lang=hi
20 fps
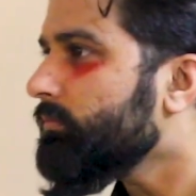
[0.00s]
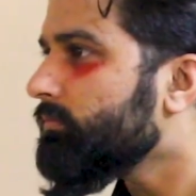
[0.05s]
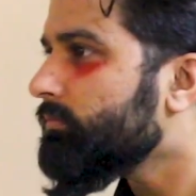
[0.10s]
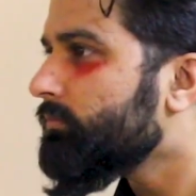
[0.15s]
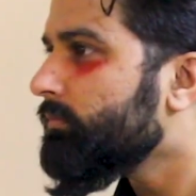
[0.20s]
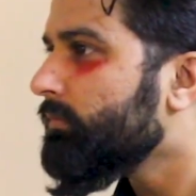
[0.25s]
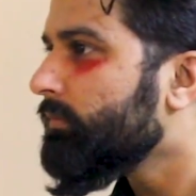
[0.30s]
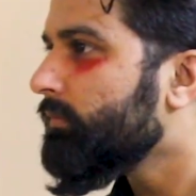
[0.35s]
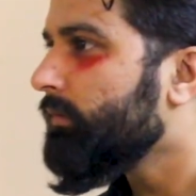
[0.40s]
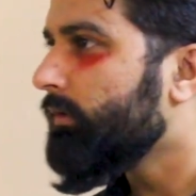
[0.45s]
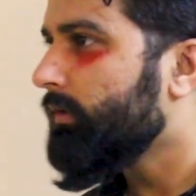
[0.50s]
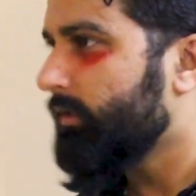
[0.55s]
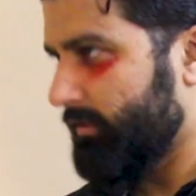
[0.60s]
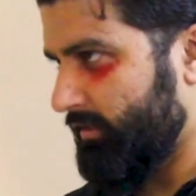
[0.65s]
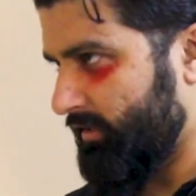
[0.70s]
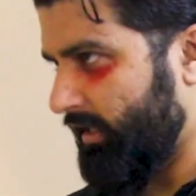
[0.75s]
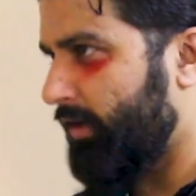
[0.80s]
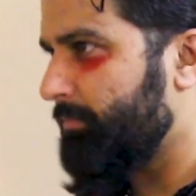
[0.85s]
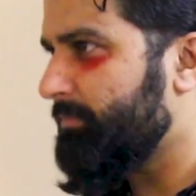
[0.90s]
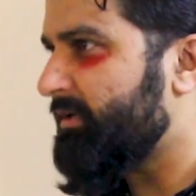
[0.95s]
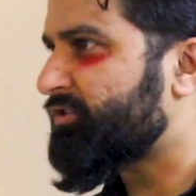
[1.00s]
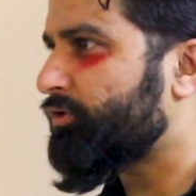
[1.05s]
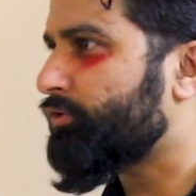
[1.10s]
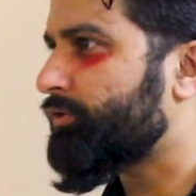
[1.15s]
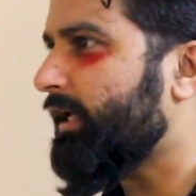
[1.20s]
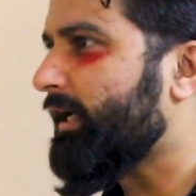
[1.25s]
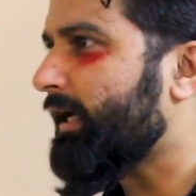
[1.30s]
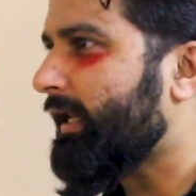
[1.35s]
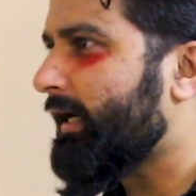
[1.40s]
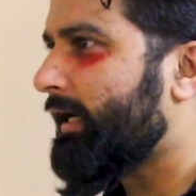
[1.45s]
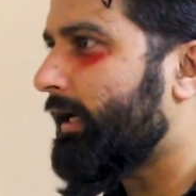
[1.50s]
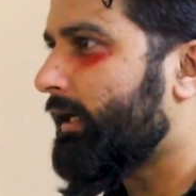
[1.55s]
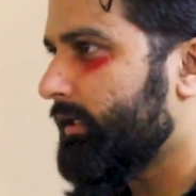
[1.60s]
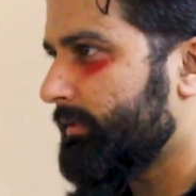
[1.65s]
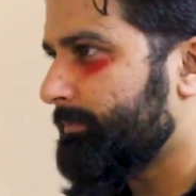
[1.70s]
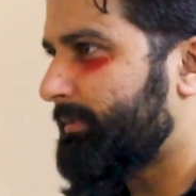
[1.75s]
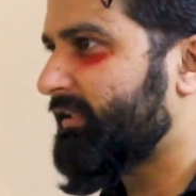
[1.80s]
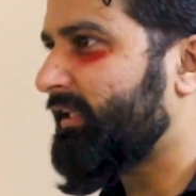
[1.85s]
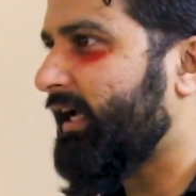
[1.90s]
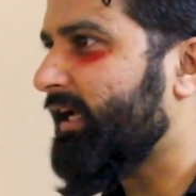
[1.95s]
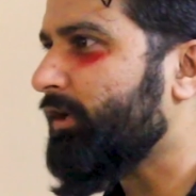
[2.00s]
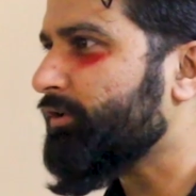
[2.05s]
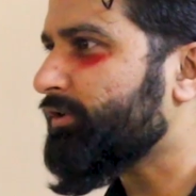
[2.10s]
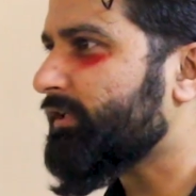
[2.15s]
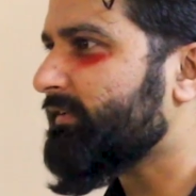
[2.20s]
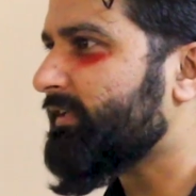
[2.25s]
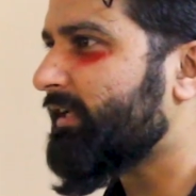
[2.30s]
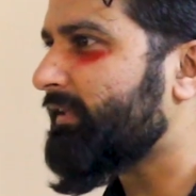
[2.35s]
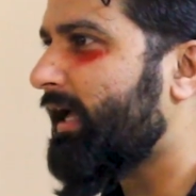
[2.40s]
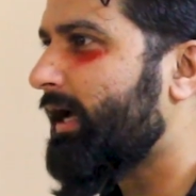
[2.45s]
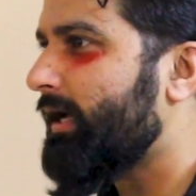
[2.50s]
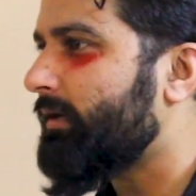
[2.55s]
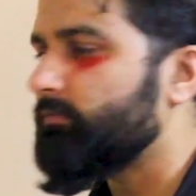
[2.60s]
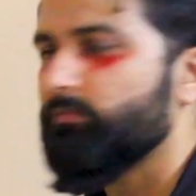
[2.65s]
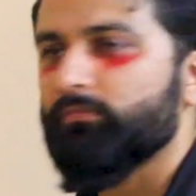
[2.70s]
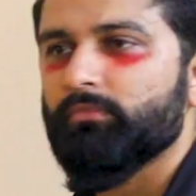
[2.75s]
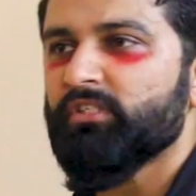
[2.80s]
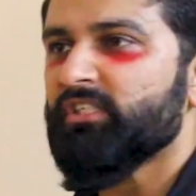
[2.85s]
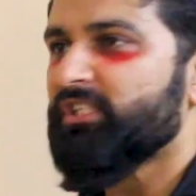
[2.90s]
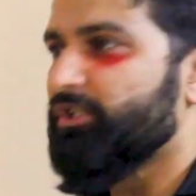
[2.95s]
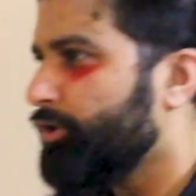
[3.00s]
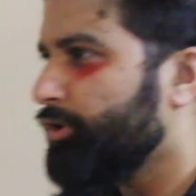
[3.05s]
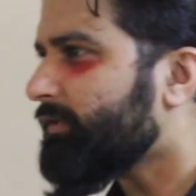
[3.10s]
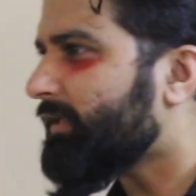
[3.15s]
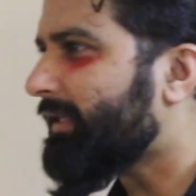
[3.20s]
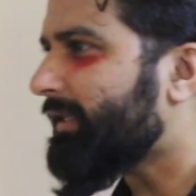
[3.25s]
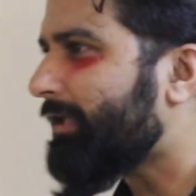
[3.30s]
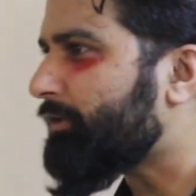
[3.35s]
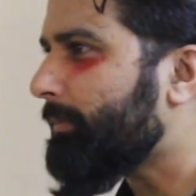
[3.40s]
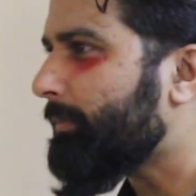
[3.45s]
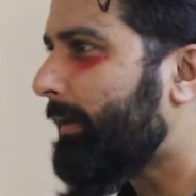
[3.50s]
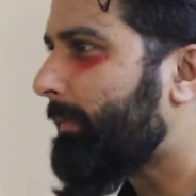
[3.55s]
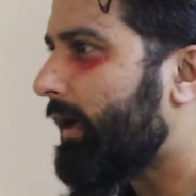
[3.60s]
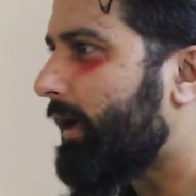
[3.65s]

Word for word: काम में सुस्ती करेगा पता है ना उसकी सजा दूर सदा तुम्हें